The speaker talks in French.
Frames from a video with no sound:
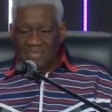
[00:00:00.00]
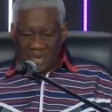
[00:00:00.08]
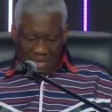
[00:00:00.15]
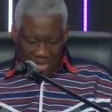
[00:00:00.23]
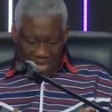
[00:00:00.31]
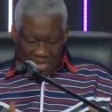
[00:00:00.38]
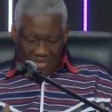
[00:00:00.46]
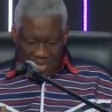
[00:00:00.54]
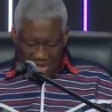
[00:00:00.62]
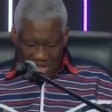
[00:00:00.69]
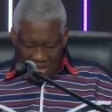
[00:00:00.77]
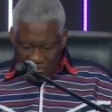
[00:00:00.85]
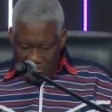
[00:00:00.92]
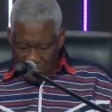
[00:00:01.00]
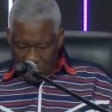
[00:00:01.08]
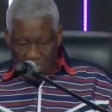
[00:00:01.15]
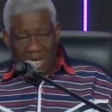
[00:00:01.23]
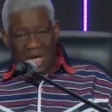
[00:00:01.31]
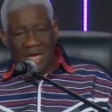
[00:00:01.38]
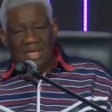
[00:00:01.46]
avec le message
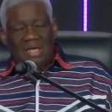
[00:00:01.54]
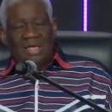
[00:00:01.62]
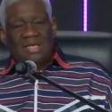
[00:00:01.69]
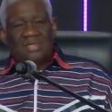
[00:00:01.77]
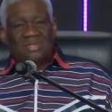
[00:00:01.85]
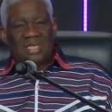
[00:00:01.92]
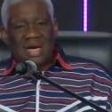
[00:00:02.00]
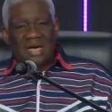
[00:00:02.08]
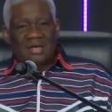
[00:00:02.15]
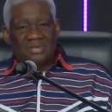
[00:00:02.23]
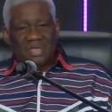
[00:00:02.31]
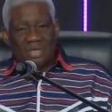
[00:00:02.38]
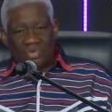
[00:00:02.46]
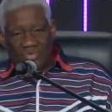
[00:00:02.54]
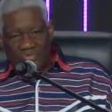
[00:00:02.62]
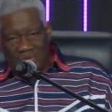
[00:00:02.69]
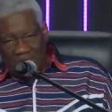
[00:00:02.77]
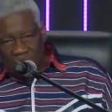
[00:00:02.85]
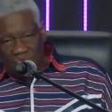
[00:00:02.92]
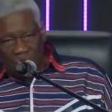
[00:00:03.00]
pour sa, sa
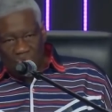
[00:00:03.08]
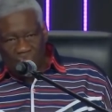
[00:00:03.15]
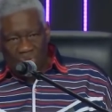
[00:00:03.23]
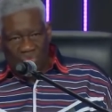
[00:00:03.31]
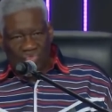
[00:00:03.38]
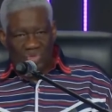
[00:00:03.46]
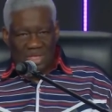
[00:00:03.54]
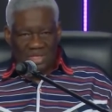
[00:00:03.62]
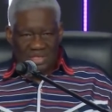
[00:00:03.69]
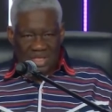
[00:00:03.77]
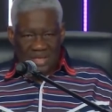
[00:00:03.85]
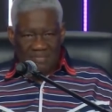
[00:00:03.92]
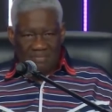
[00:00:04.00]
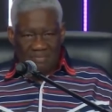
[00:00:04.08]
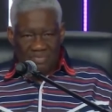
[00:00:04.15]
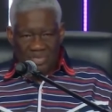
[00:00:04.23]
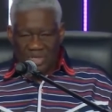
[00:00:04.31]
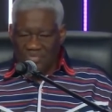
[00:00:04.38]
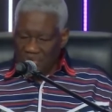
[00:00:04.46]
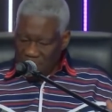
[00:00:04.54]
conférence Donne-toi tout entier.
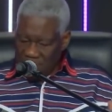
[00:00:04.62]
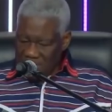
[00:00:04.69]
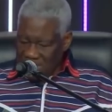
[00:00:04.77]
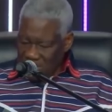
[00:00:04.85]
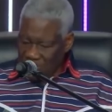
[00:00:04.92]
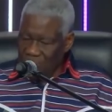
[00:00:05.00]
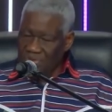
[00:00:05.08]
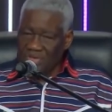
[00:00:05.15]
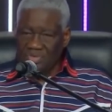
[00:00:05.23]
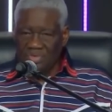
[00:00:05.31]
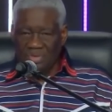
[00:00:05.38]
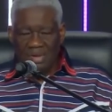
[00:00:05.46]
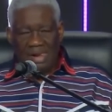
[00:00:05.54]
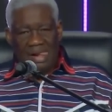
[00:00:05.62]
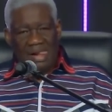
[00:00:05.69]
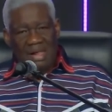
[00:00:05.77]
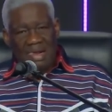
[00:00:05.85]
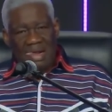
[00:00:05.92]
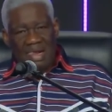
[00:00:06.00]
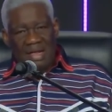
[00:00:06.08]
J'ai fait le message d'ouverture.
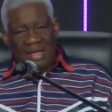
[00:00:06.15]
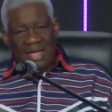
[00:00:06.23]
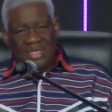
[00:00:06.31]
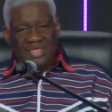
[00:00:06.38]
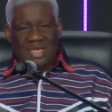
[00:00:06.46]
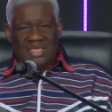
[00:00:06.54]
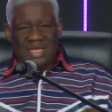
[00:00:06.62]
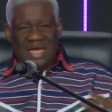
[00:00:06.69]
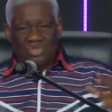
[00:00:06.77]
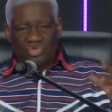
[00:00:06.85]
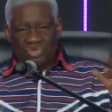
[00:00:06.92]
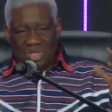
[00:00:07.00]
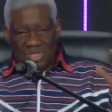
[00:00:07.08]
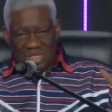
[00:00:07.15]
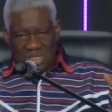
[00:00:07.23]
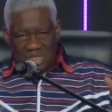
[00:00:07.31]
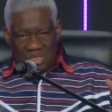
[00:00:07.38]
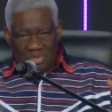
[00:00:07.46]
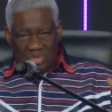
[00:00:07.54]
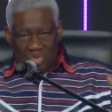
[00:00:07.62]
Et j'ai dit à
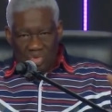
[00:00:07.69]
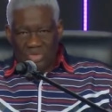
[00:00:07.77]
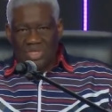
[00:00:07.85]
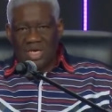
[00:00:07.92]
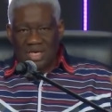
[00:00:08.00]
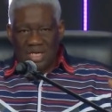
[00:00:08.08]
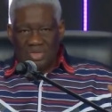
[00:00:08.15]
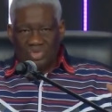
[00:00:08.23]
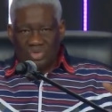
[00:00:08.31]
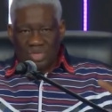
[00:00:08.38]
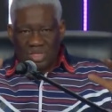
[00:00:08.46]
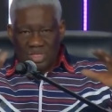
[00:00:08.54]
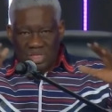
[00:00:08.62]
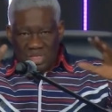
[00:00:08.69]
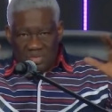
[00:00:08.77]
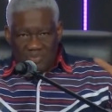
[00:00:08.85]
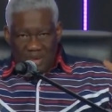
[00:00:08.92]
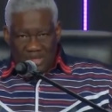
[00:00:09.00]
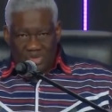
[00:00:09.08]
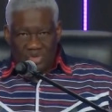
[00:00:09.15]
70 consacrés, 70
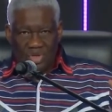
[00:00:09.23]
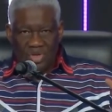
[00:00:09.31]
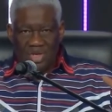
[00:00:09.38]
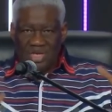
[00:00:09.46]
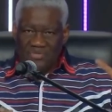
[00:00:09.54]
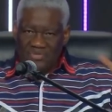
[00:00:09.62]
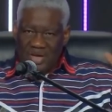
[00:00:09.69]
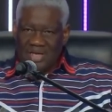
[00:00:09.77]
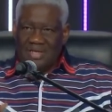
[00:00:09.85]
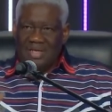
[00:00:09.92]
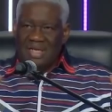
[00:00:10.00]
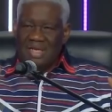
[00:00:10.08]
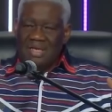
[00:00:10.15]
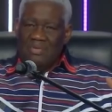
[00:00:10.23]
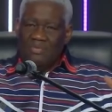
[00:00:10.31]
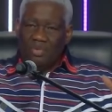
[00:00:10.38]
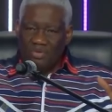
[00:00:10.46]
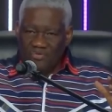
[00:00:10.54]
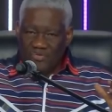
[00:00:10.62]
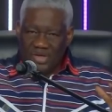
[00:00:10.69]
pasteurs, évêques,
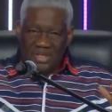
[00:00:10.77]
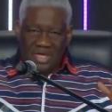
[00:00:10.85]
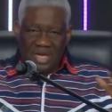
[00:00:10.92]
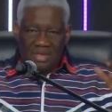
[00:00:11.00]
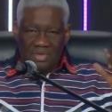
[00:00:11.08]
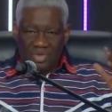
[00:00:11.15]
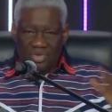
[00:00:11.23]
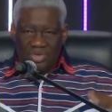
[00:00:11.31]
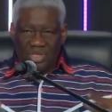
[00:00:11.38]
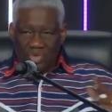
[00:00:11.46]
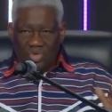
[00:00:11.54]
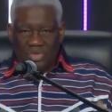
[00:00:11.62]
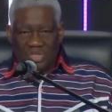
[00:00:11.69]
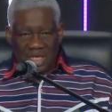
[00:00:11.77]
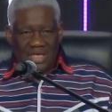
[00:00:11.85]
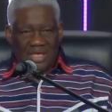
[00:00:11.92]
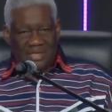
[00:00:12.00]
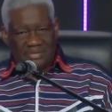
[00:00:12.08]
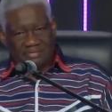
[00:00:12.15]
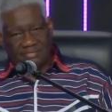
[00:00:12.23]
prophètes qui ont été consacrés.